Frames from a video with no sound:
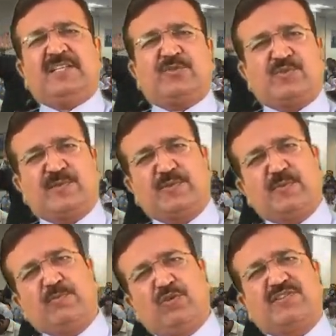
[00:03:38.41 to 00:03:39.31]
तो उसमें तो
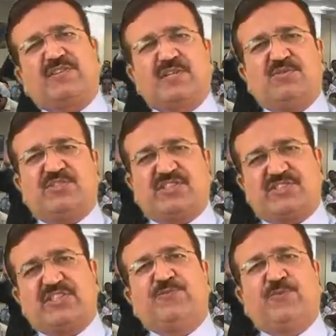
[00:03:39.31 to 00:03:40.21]
मैं बोल सकता हूँ
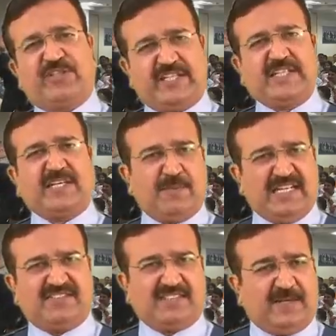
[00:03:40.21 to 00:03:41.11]
सिक्सटी फोर्टी का
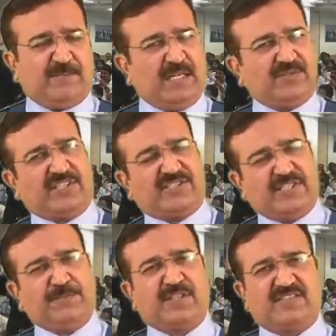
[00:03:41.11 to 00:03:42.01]
बैच था मतलब
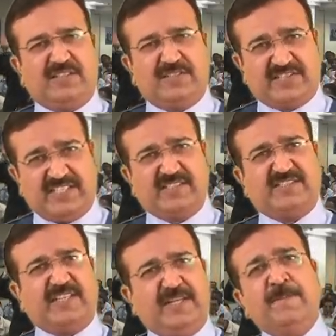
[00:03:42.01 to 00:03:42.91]
सिक्सटी परसेंट
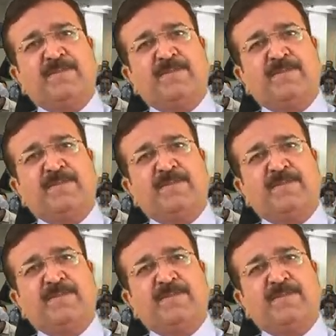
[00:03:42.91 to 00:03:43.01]
जेंट्स थे